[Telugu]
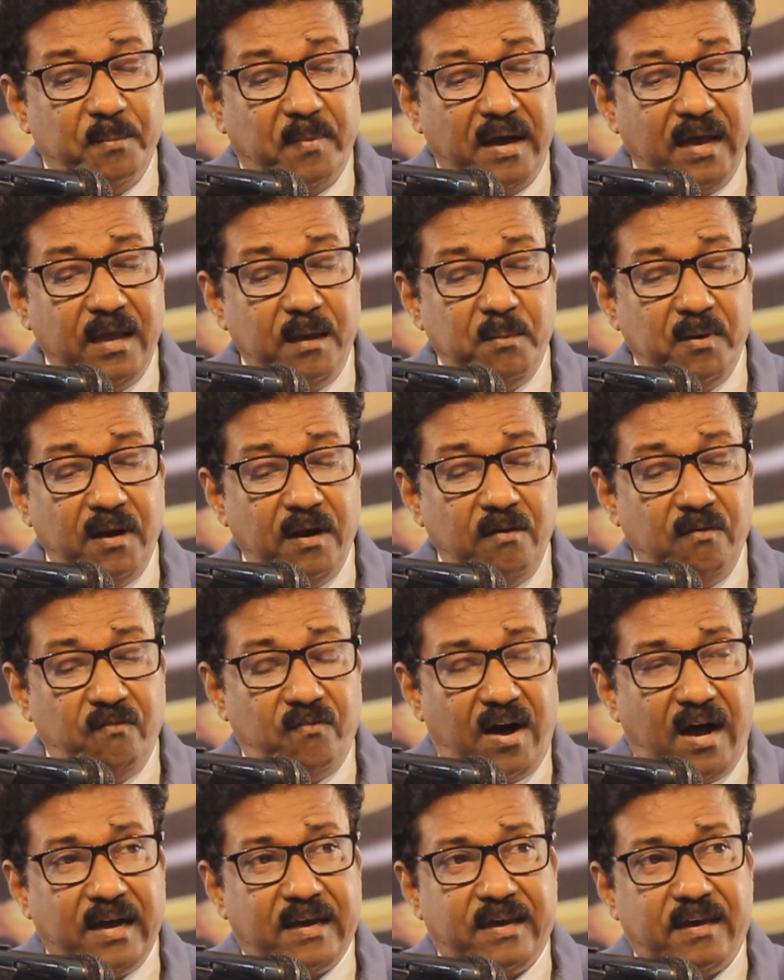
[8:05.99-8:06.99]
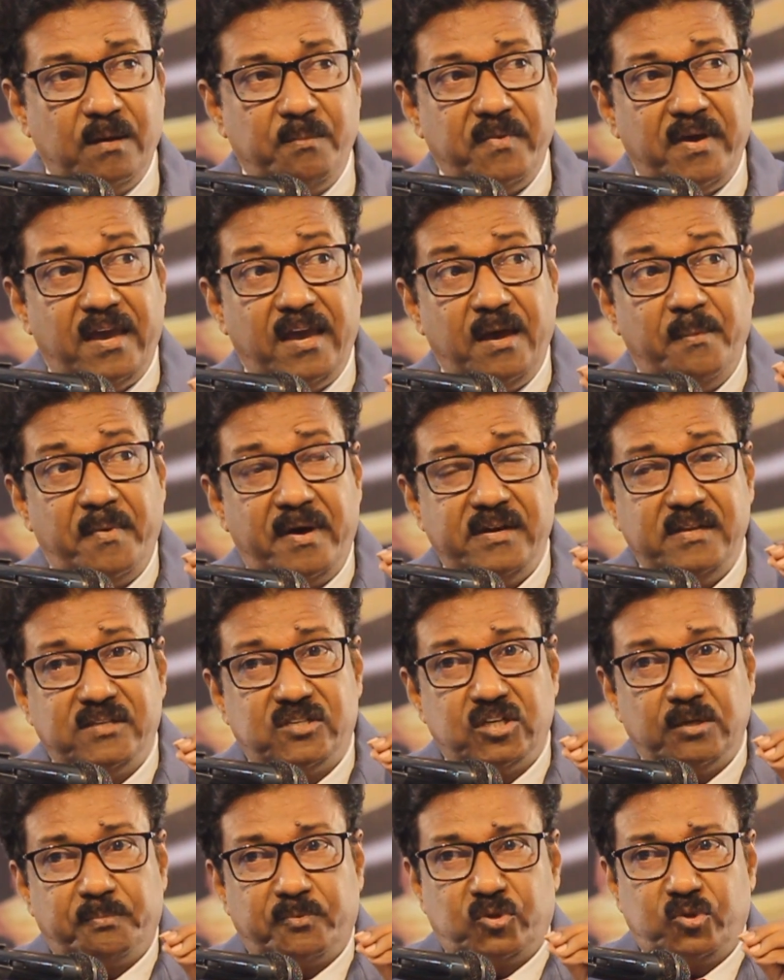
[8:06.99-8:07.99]
బైబిల్ వాక్యం ఏమని
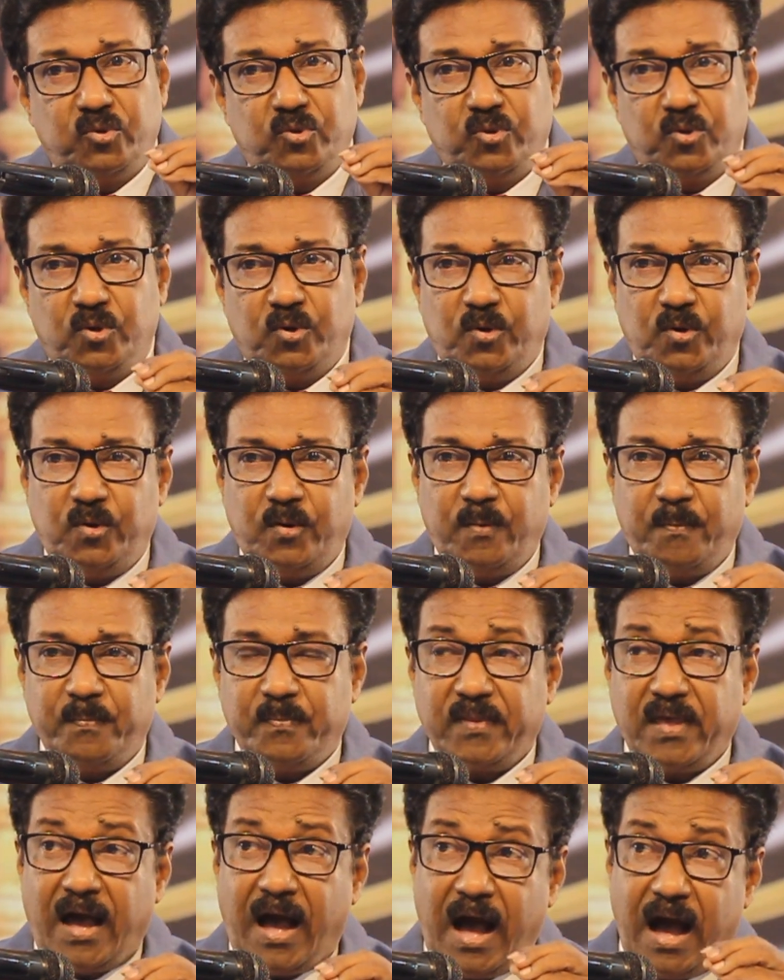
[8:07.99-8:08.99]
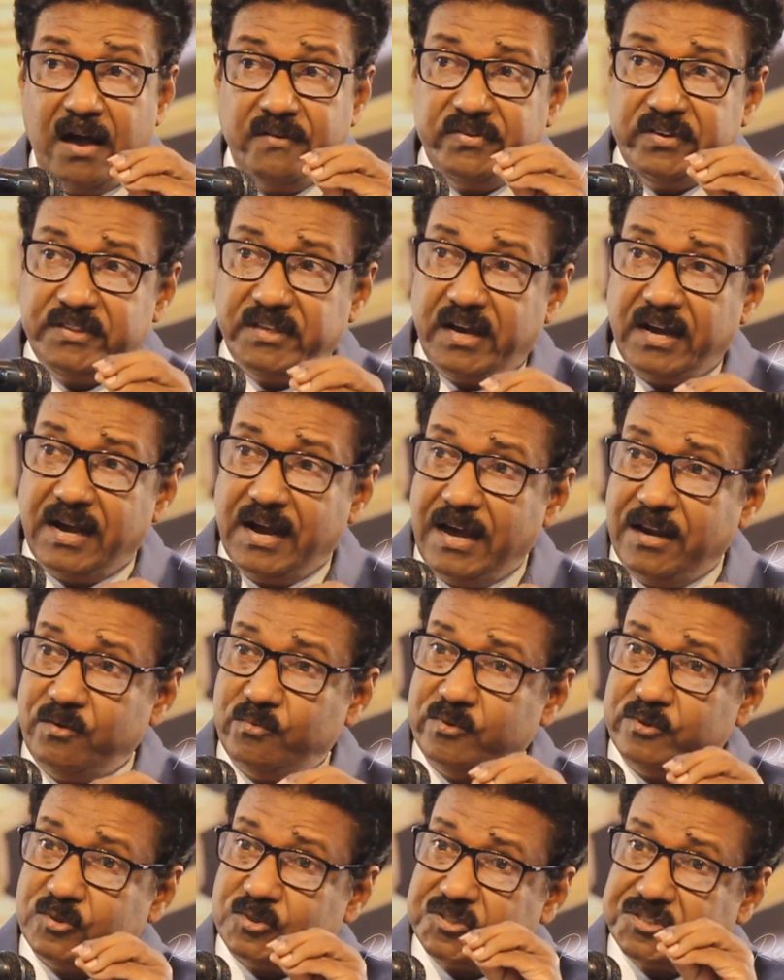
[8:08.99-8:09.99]
చెప్తుందో ఆ విధంగా
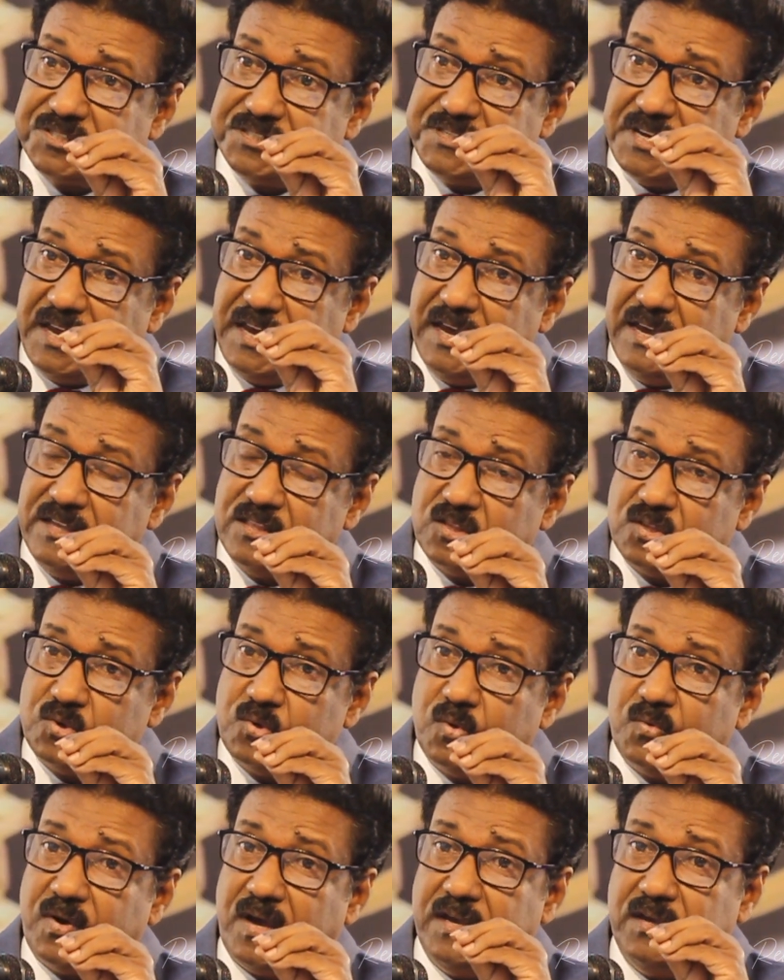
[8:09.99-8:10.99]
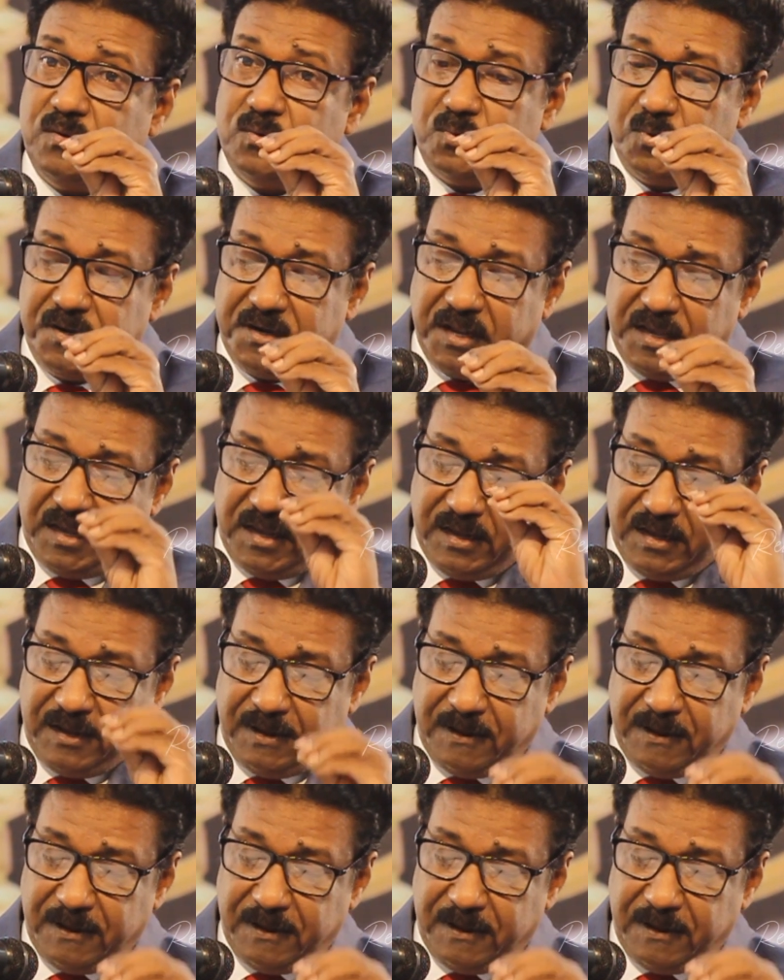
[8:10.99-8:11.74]
నువ్వు స్నేహితుడివై ఉంటే